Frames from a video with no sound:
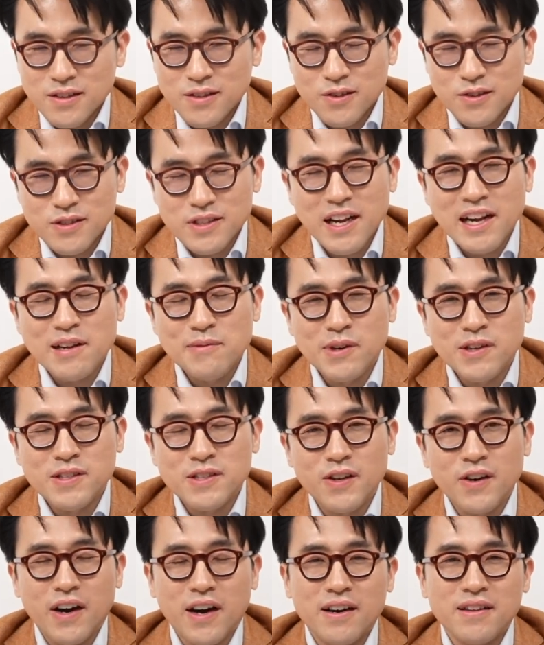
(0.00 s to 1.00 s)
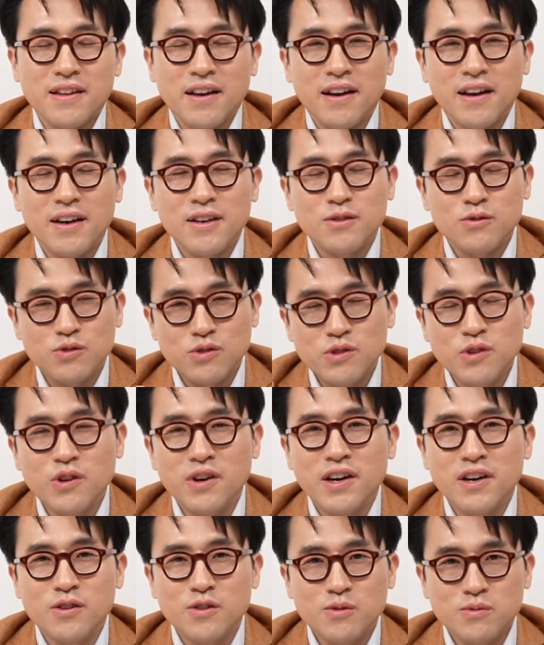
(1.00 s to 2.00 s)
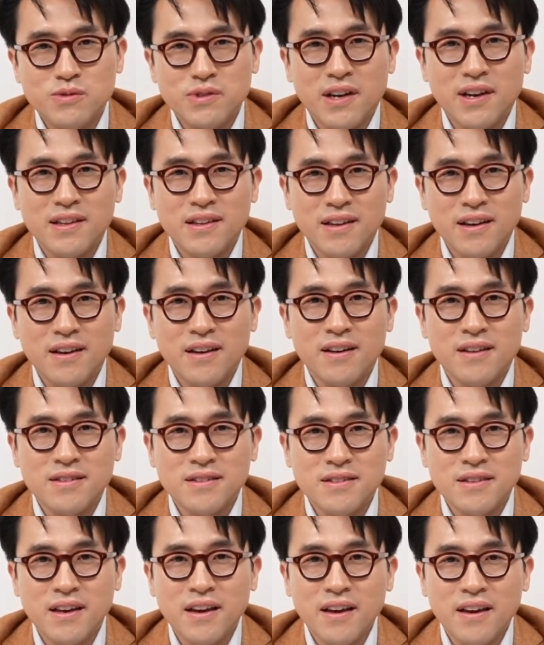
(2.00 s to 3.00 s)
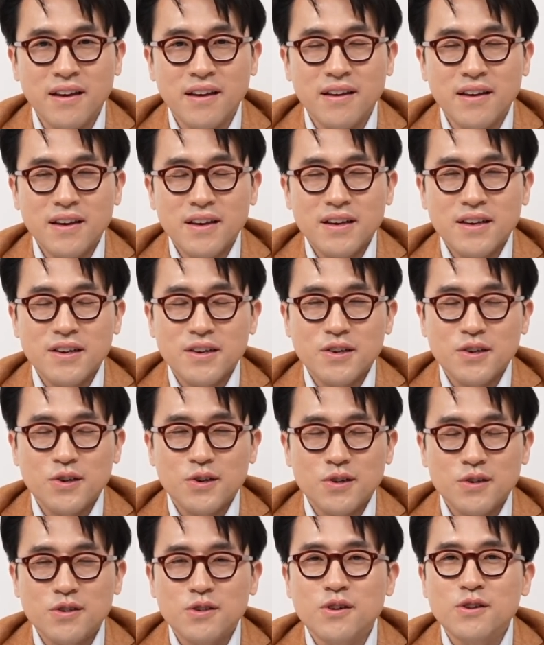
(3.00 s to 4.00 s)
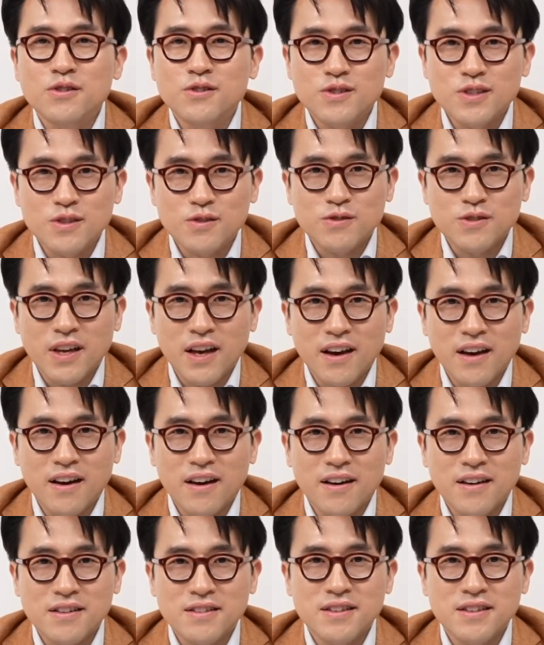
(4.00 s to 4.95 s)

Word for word: 어, 살면서 아 내가 두려워하고 불안하는 게 어, 그럴 수 있구나.